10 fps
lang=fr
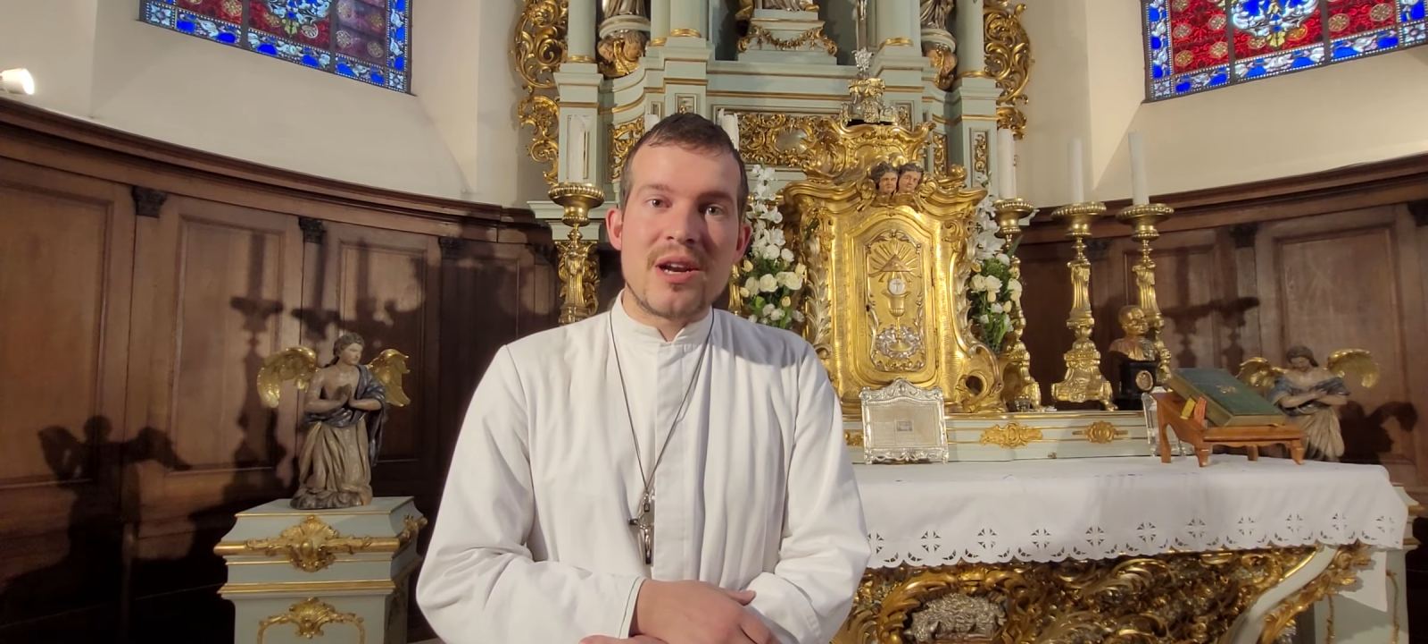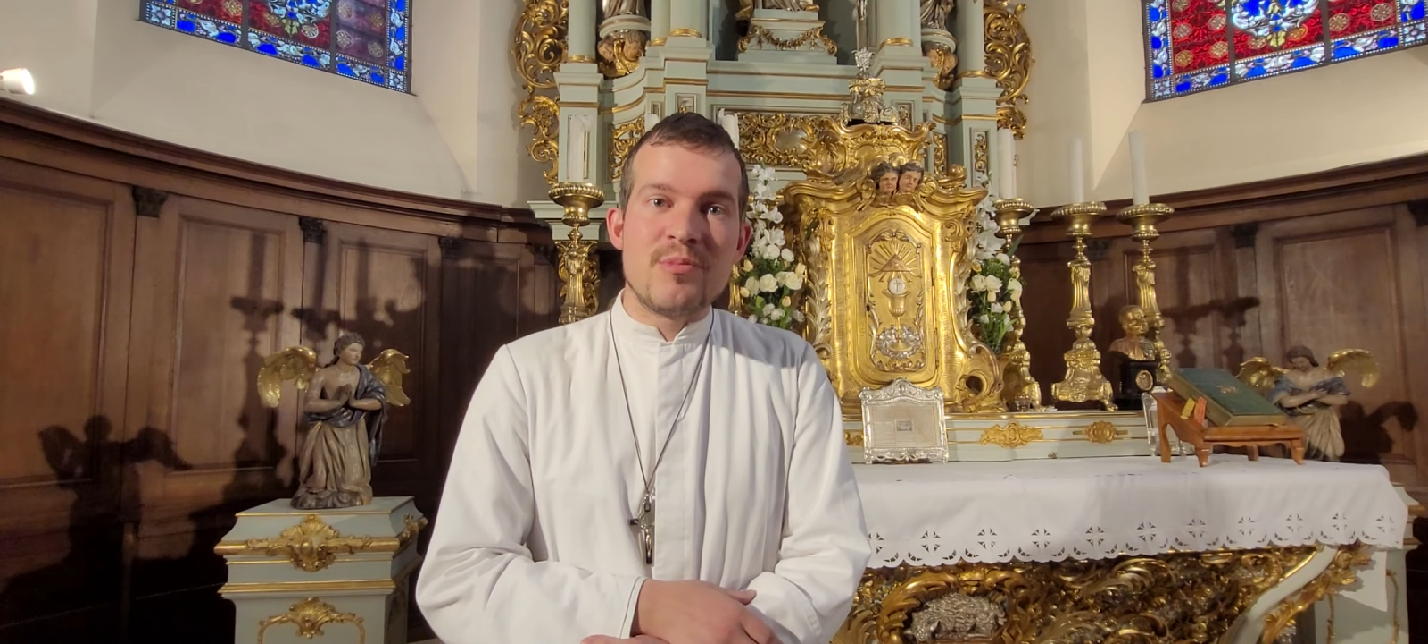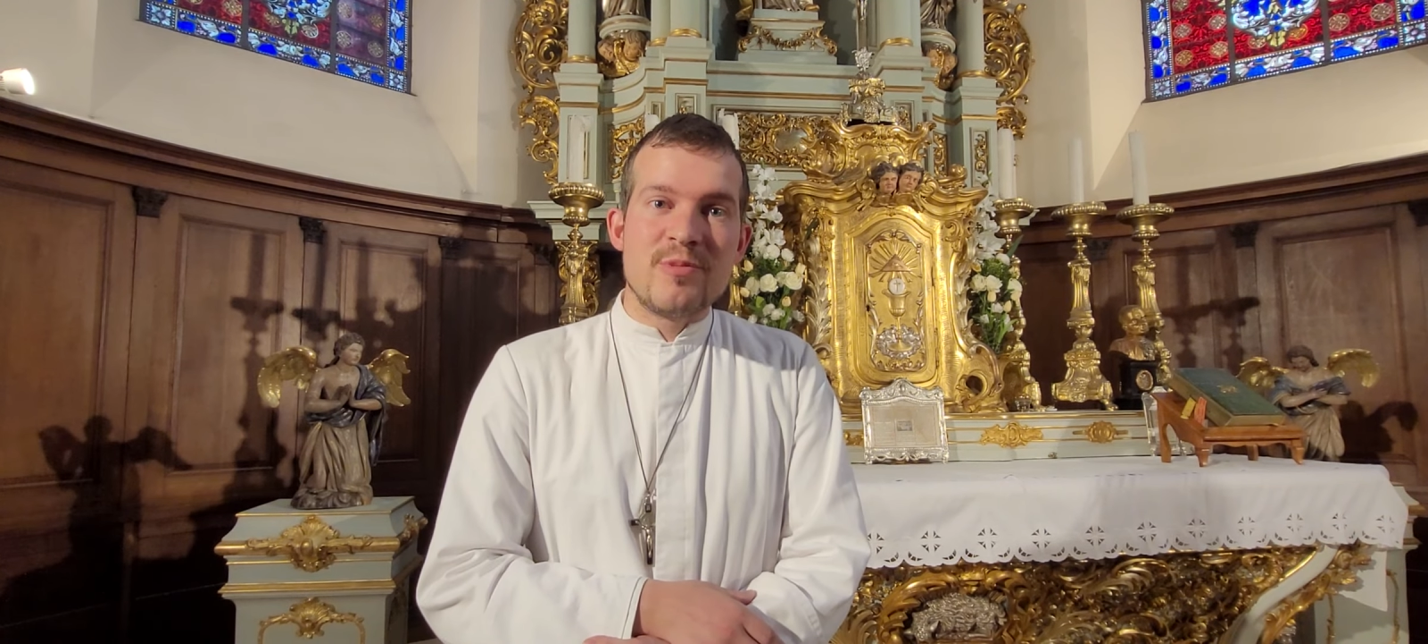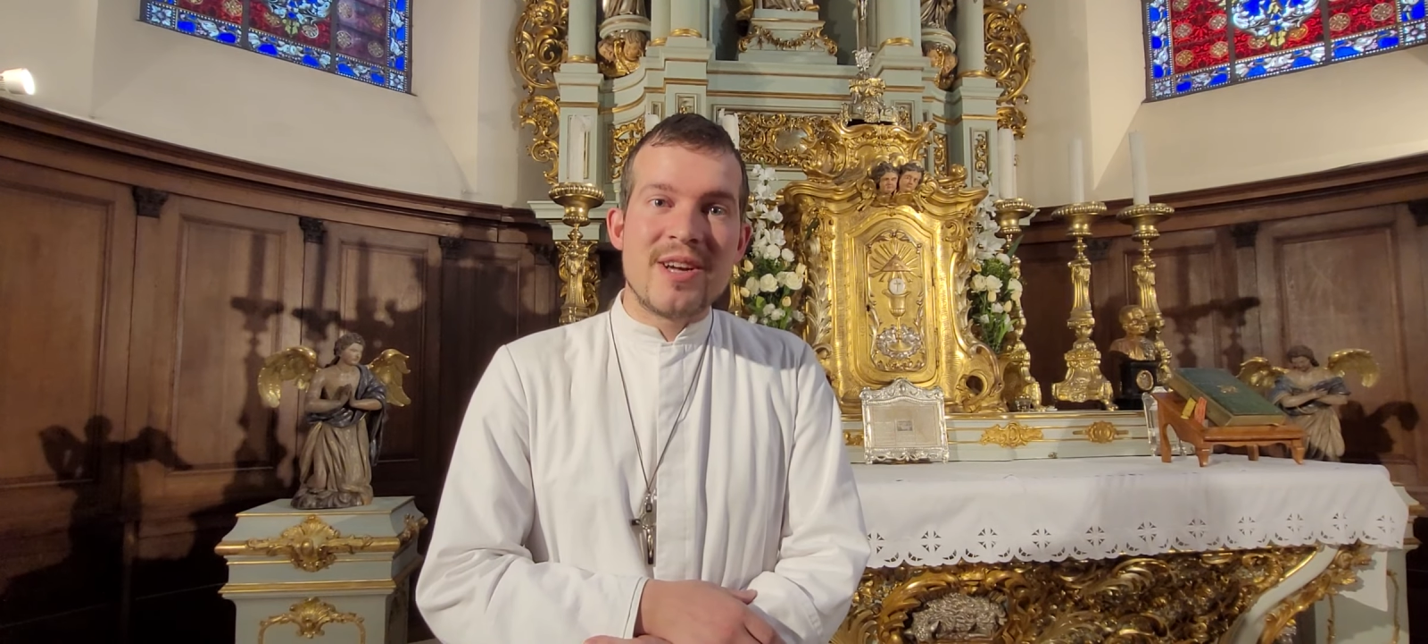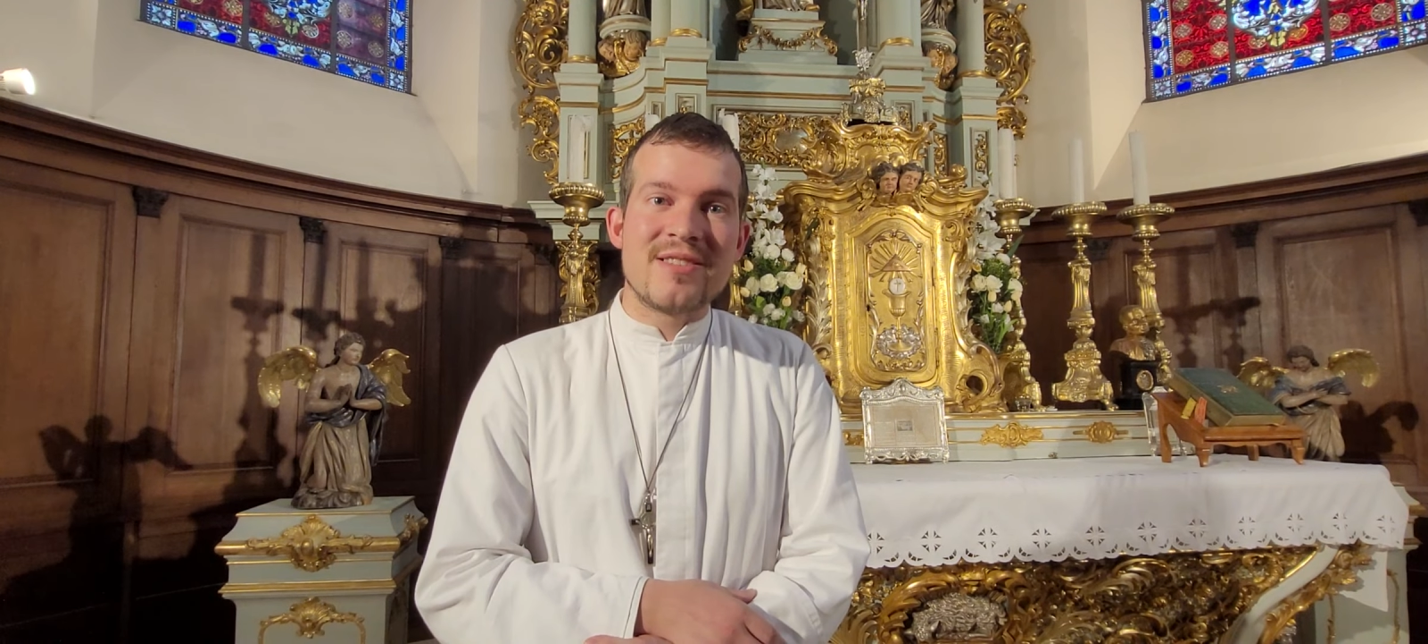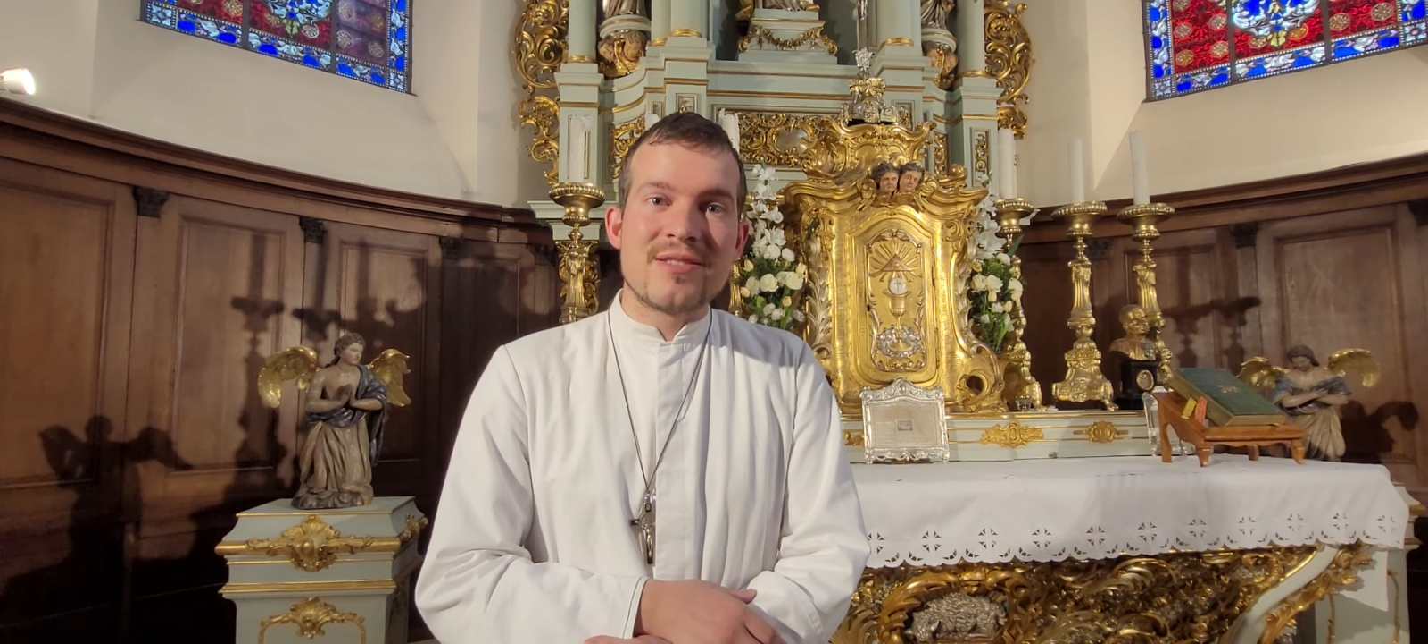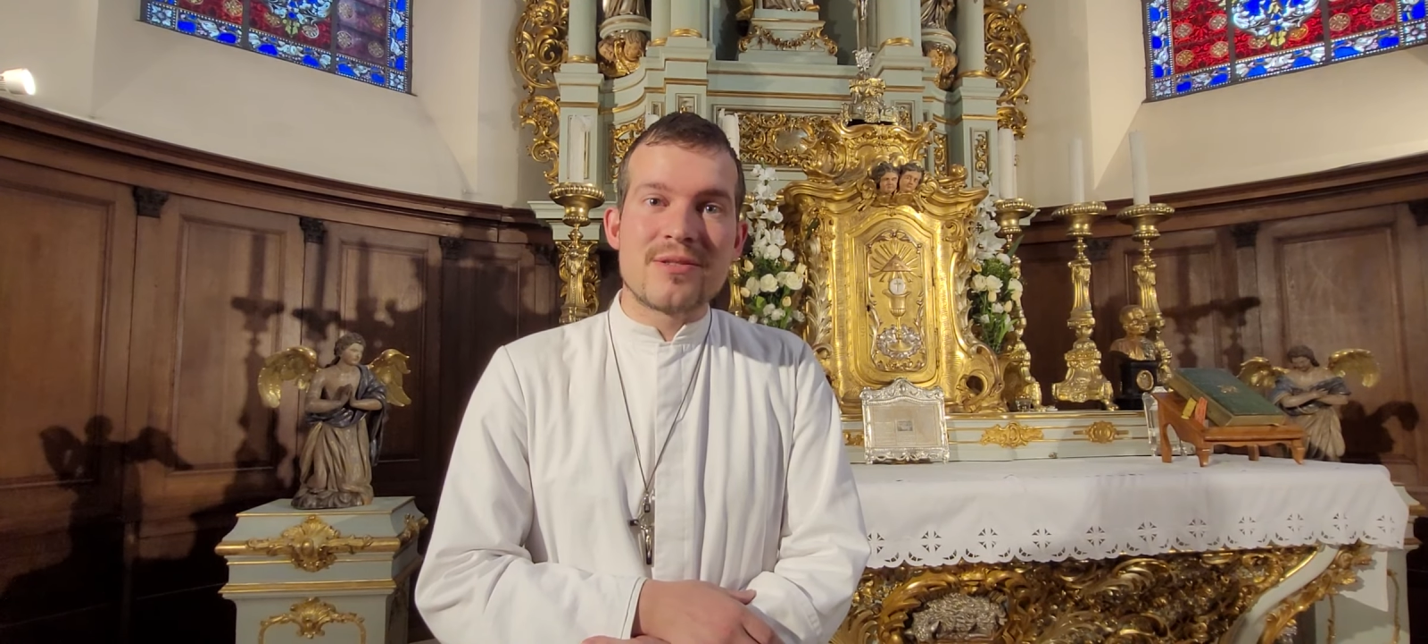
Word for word: l'âme humaine,